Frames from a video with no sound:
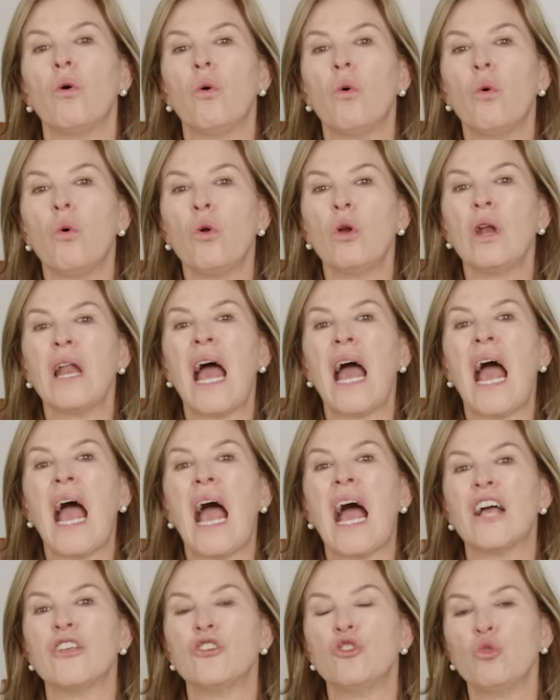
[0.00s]
una
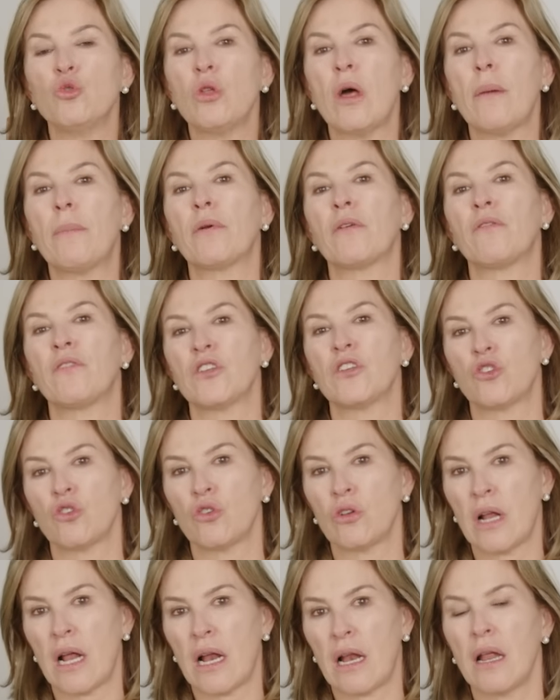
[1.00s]
ayuda
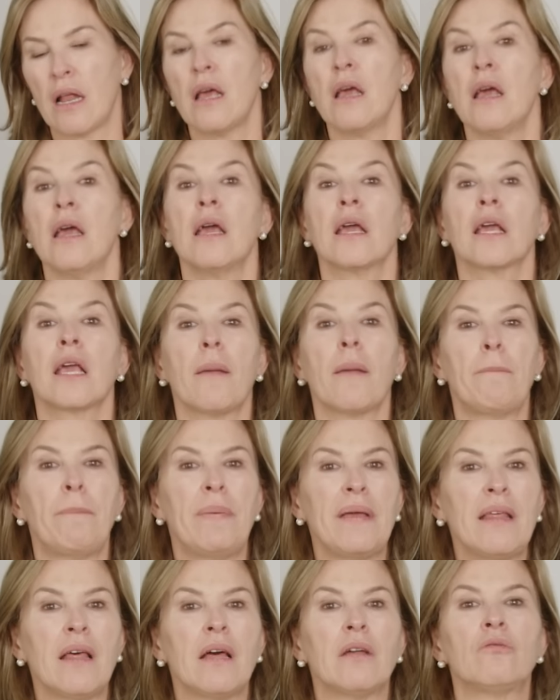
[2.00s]
profesional, que
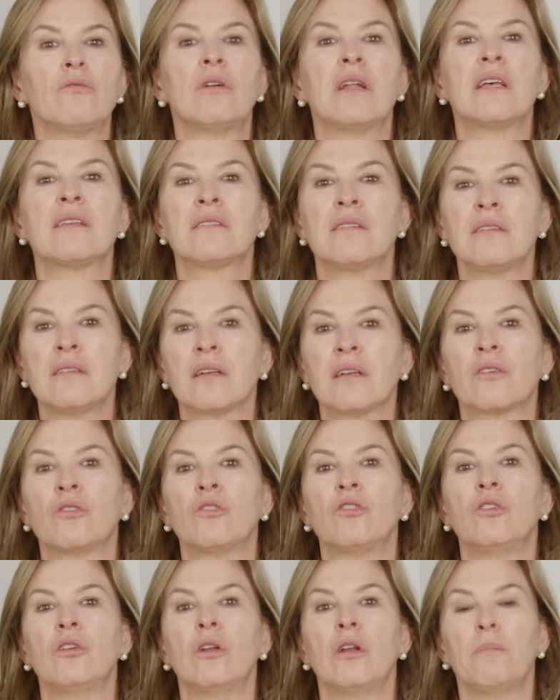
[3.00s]
pidan una cita
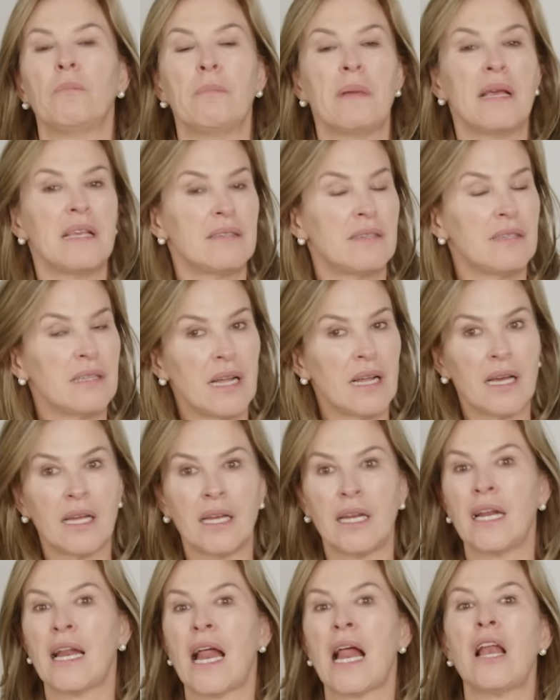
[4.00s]
con medicina
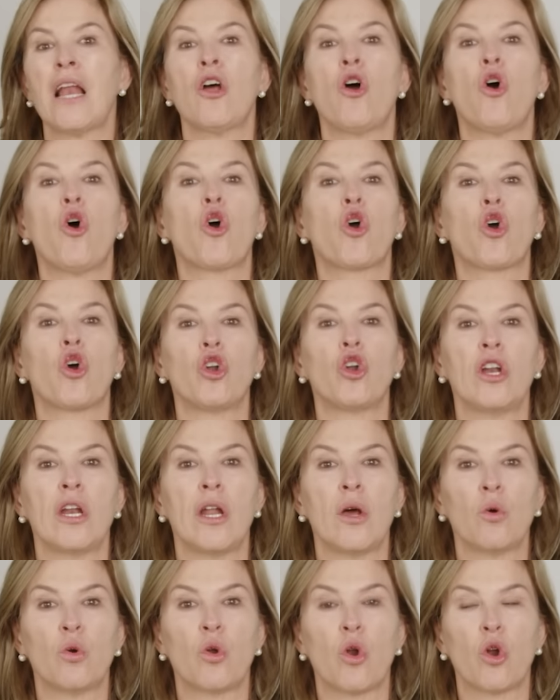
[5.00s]
general o con
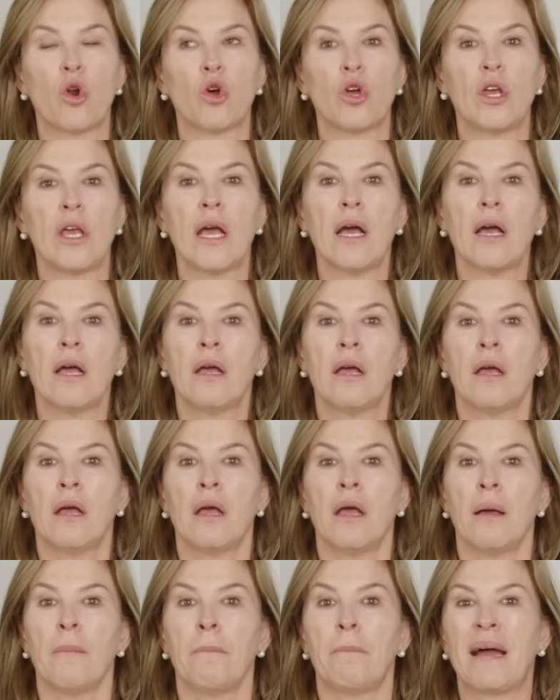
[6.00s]
neurología
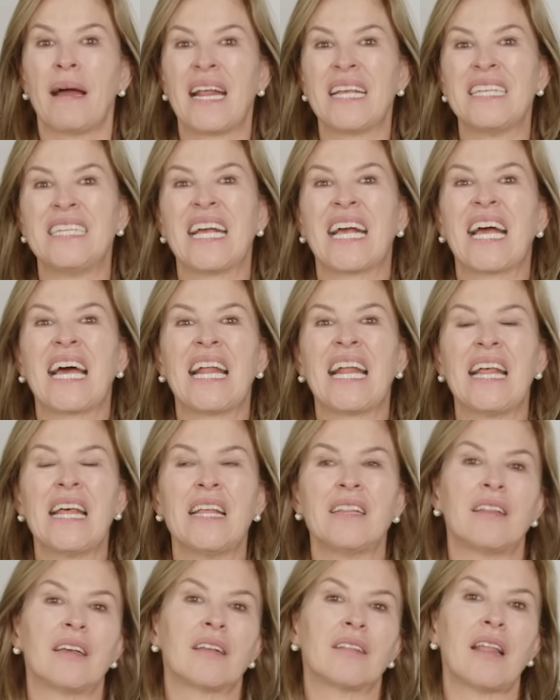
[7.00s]
para llegar a
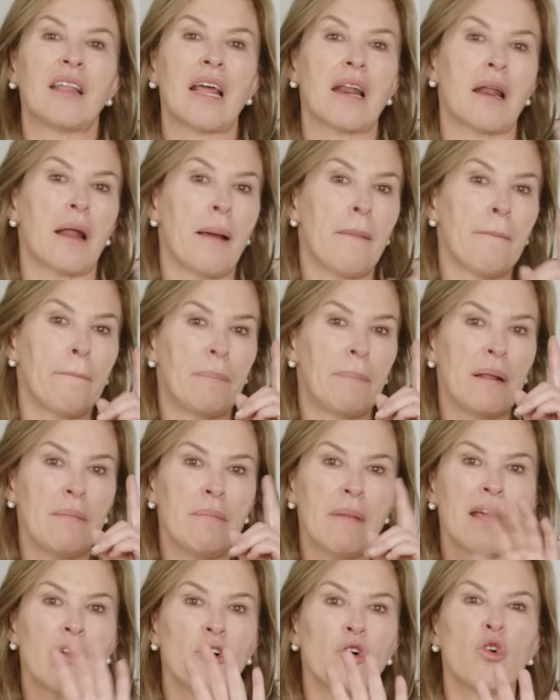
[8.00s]
detectar
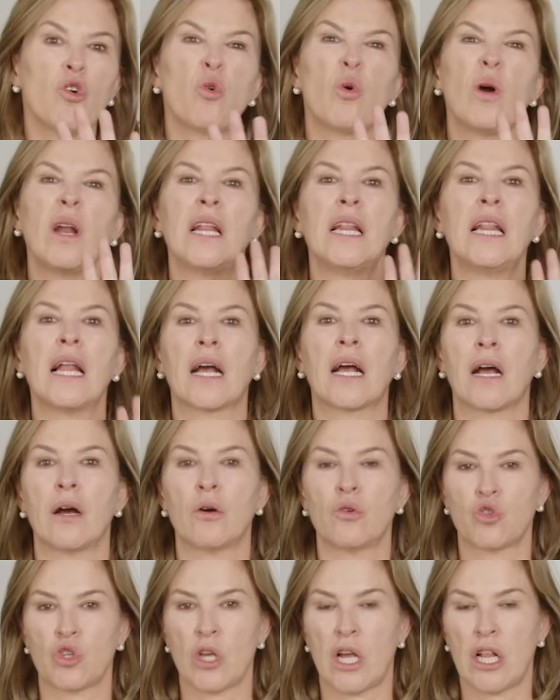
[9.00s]
primero cuál es la
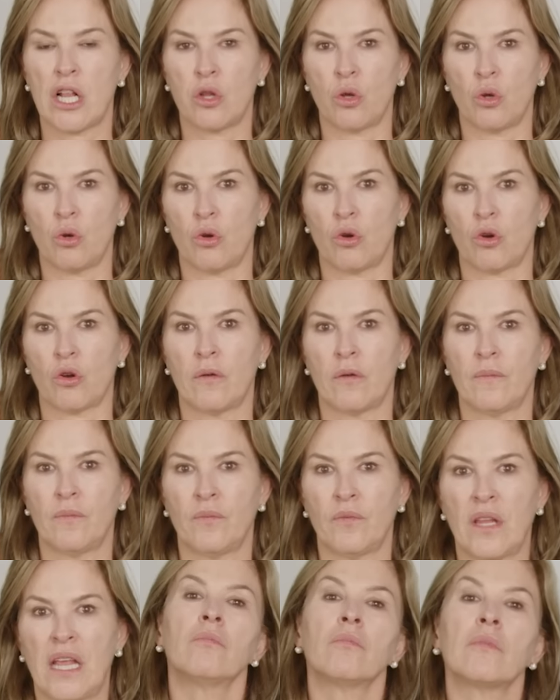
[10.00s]
causa
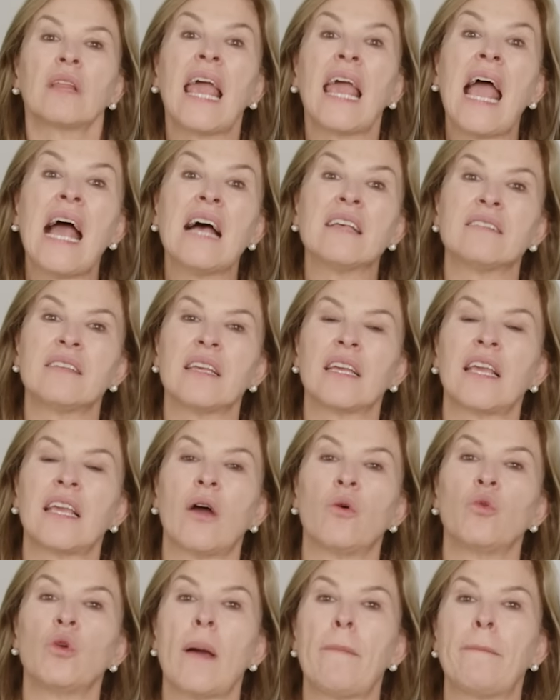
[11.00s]
¿Qué hace
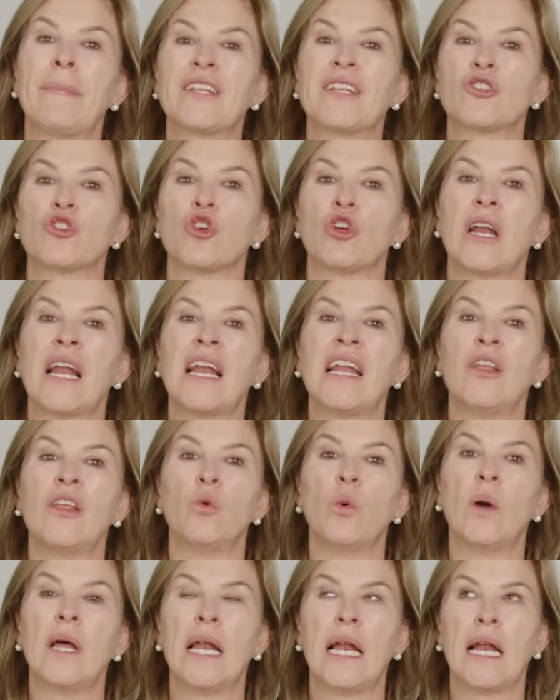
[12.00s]
que a una persona le
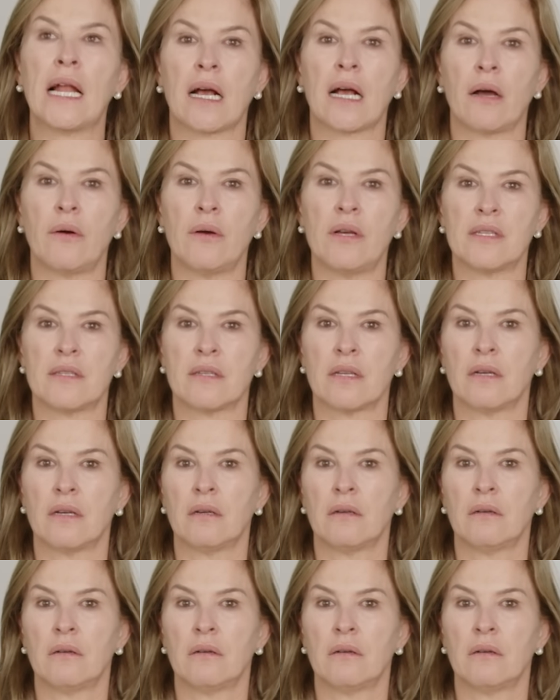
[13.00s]
duele la cabeza?